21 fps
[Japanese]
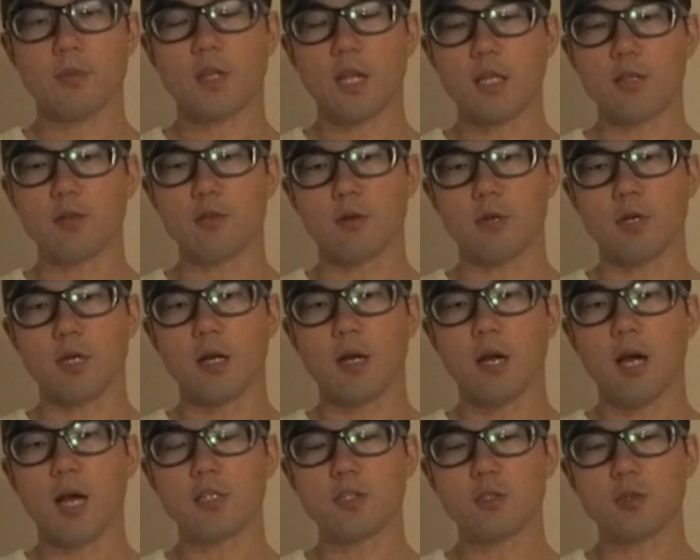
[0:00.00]
なんていうのかな
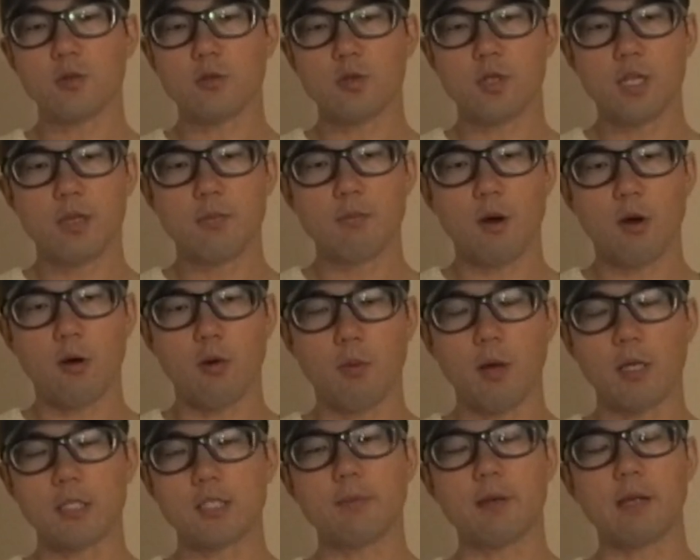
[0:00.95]
繁殖牝馬を、
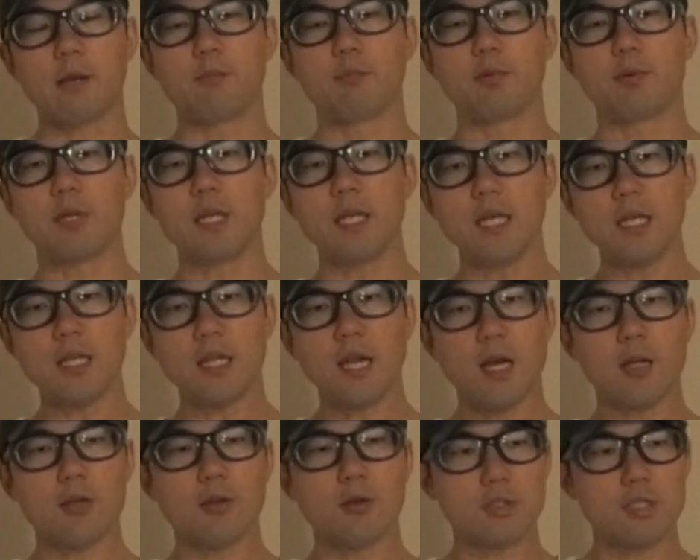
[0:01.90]
まあ、つまり
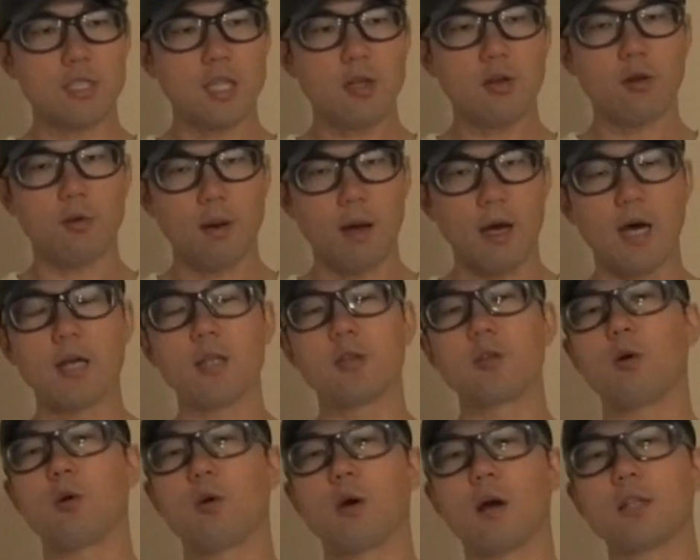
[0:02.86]
ブリーダーとしての、まあ、
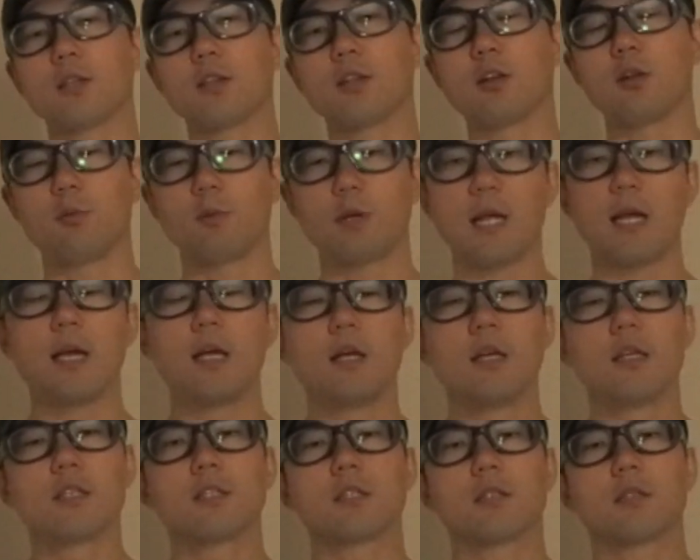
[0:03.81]
動画っていうのもね
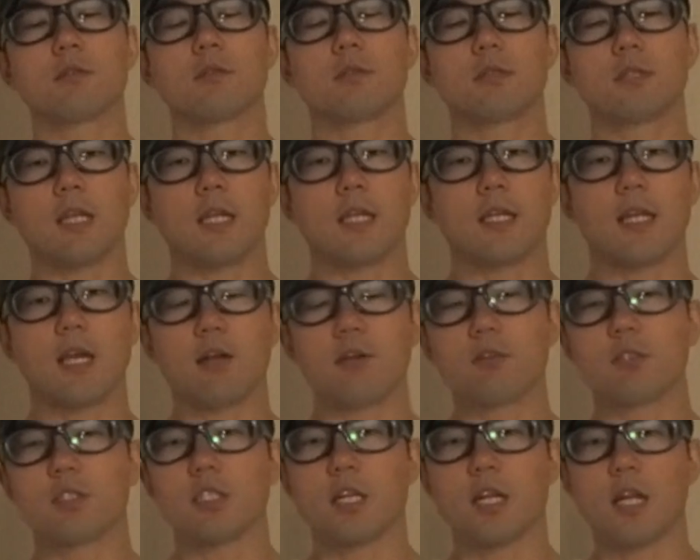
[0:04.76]
作っていけ
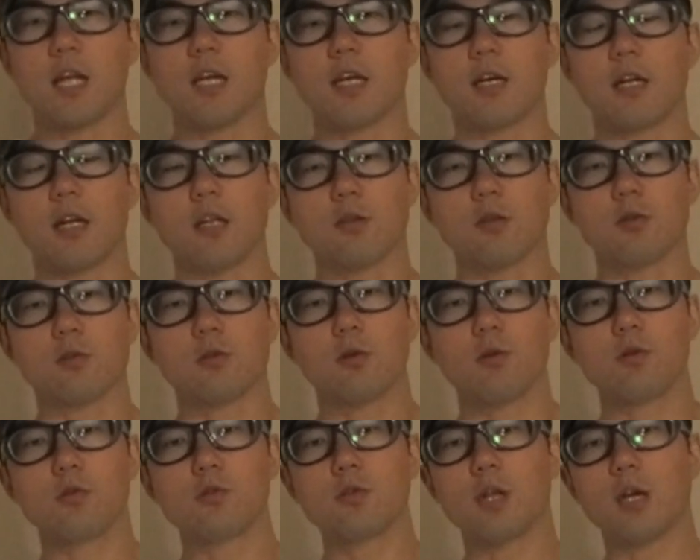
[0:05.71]
るんじゃないかなと
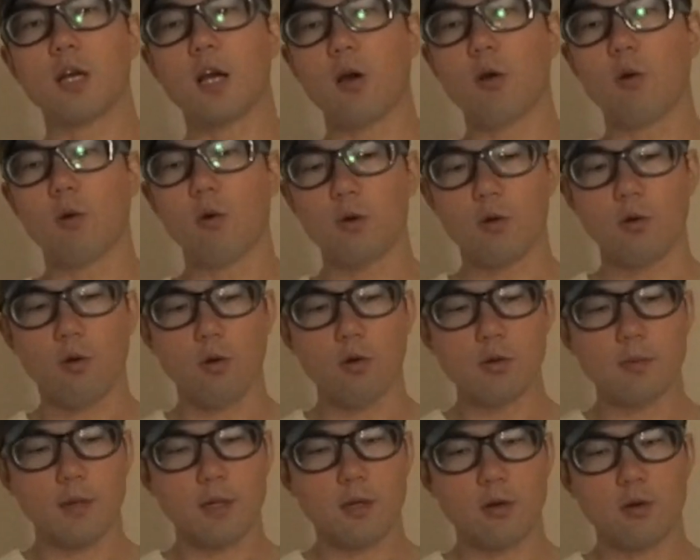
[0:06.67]
そういうなんかこう
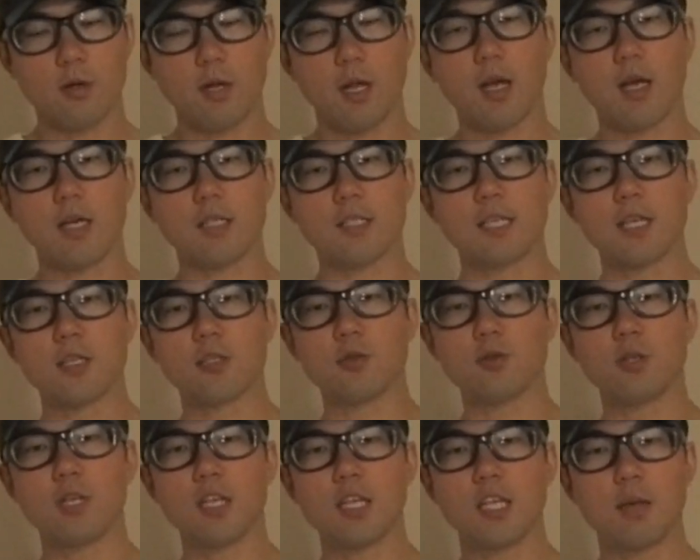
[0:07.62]
子馬のなんか成
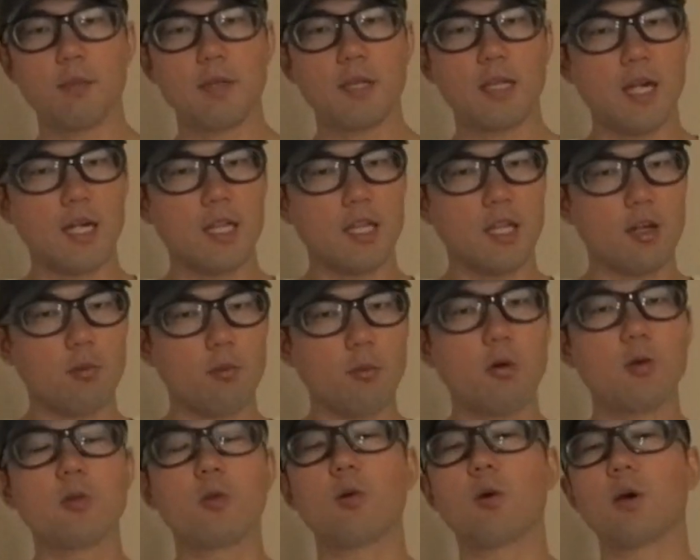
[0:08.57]
長日記みたいなの
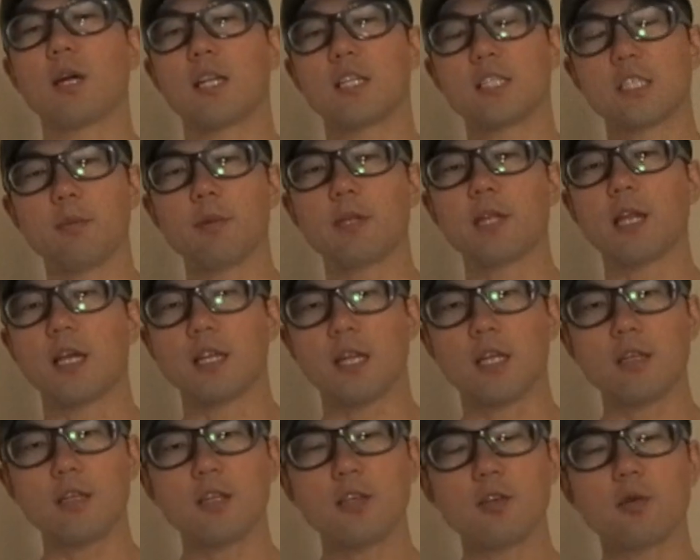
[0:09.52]
も動画にしてみたい
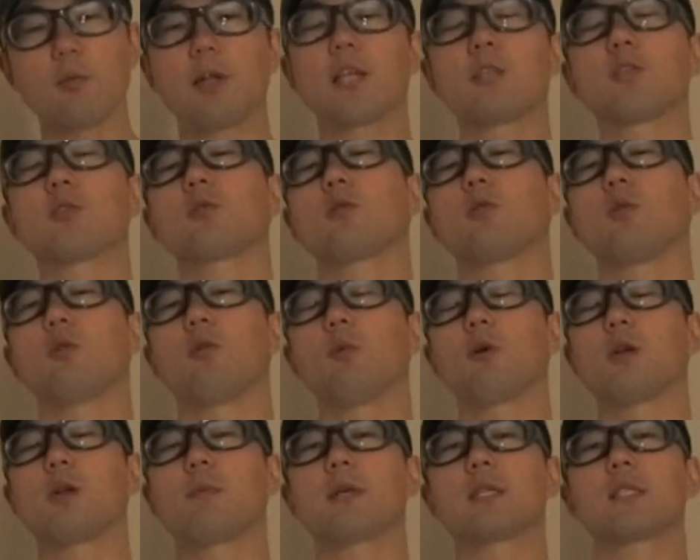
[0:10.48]
なっていうのもねちょっと
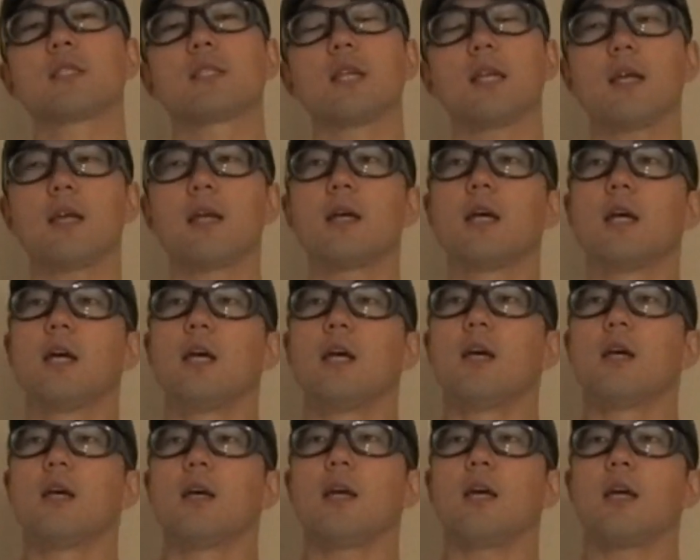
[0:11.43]
思いまして、
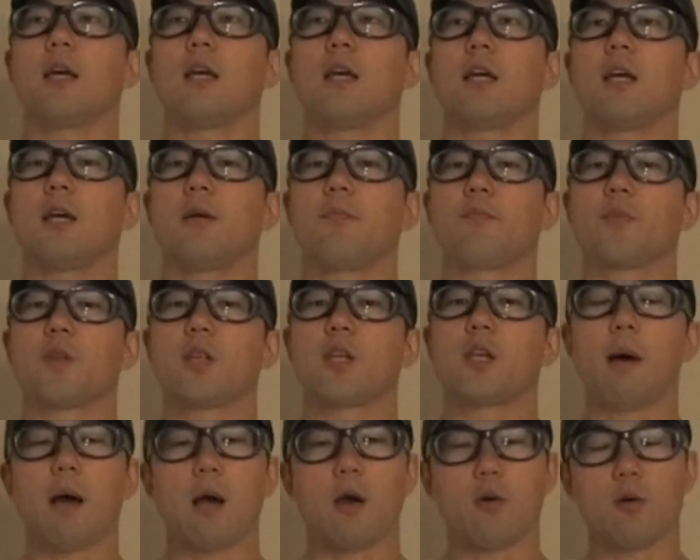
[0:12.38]

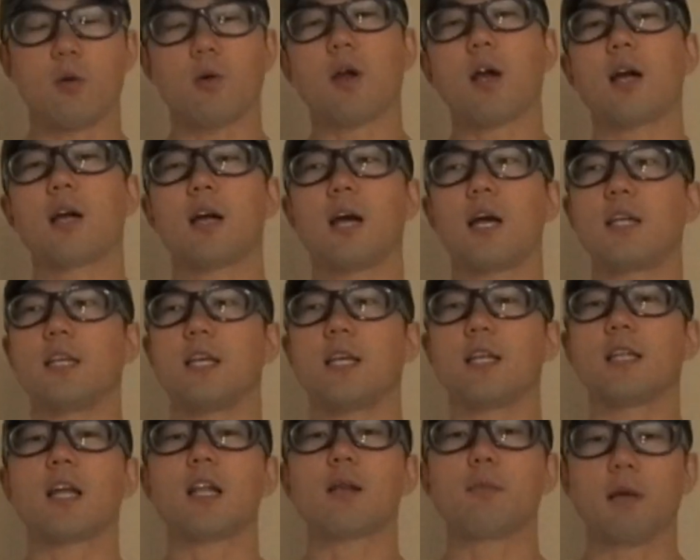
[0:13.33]
えー、今この考え
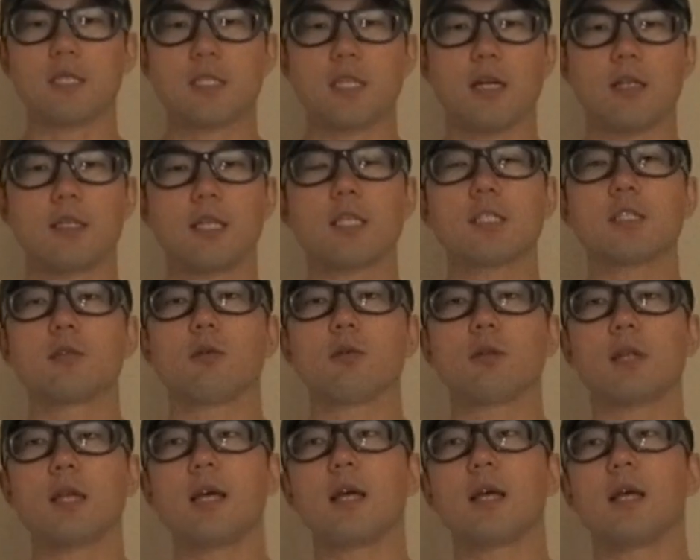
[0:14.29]
に至りましたです
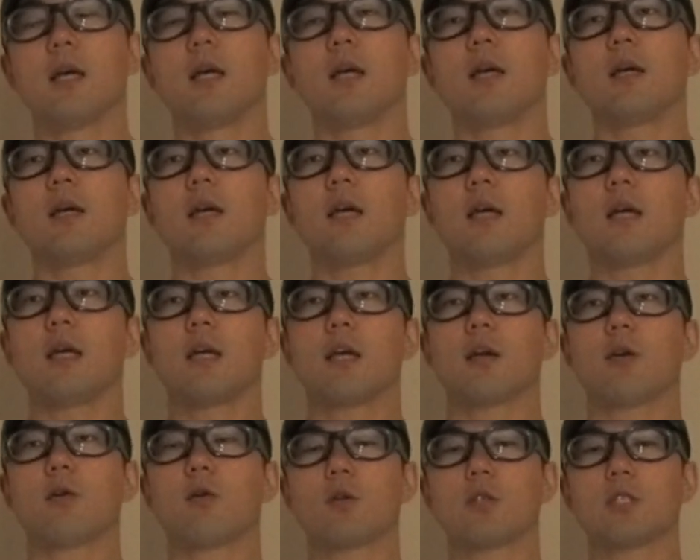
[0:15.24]
ので、
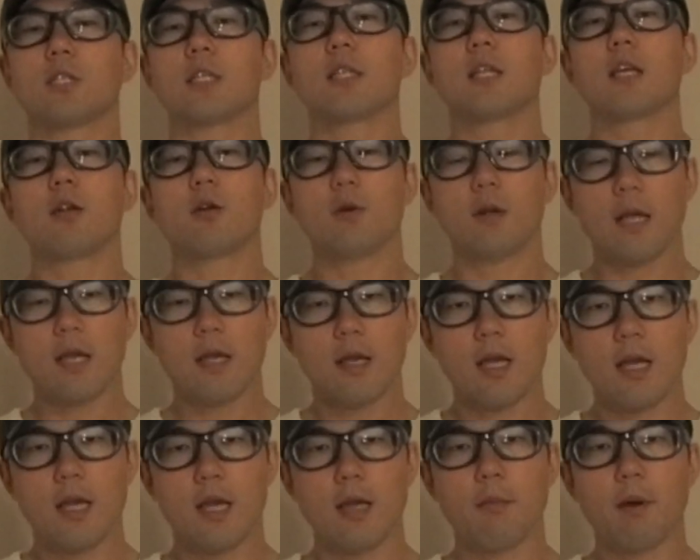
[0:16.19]
えー、このチャンネルをね、
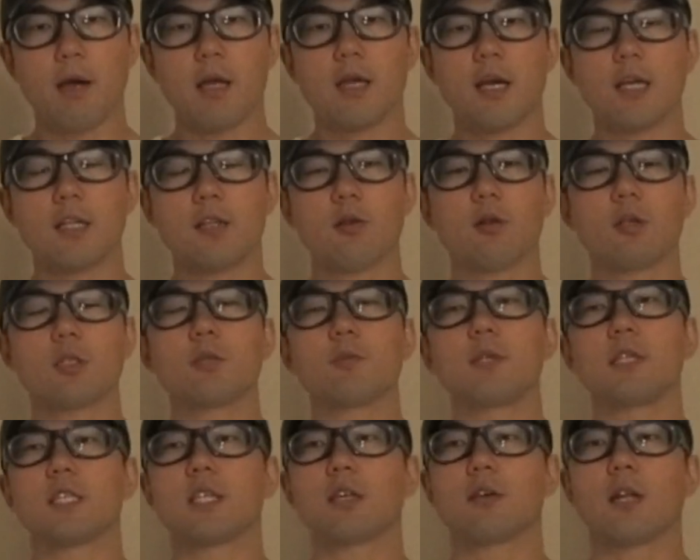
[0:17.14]
えー、毎回楽し
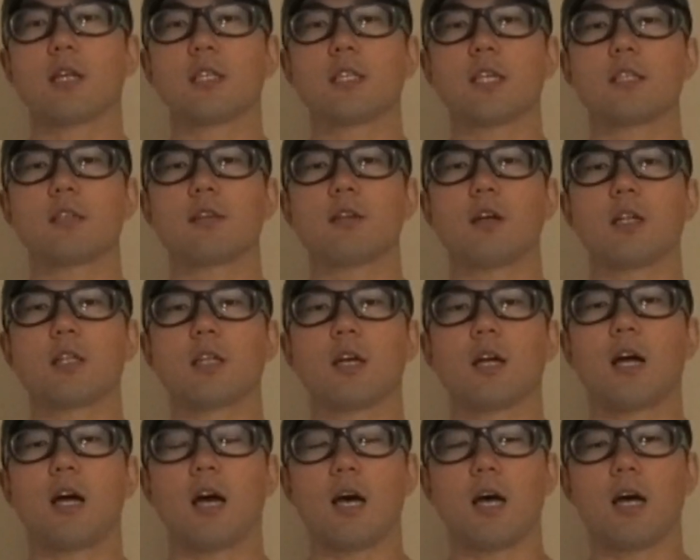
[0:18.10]
みにしてくださってる方
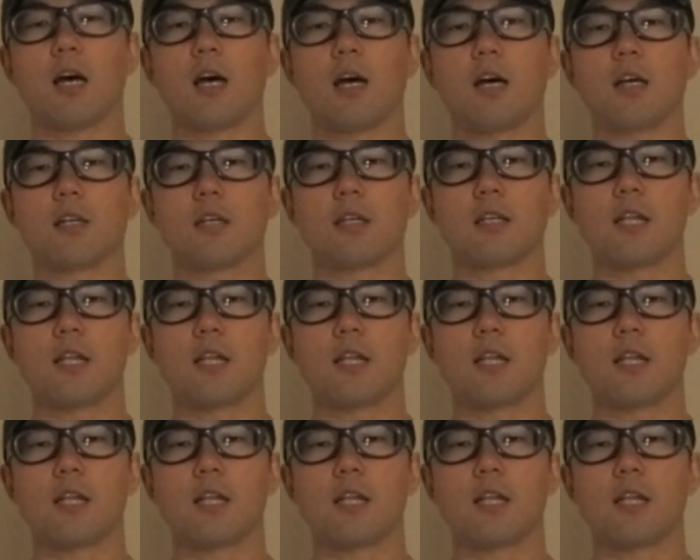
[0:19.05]
が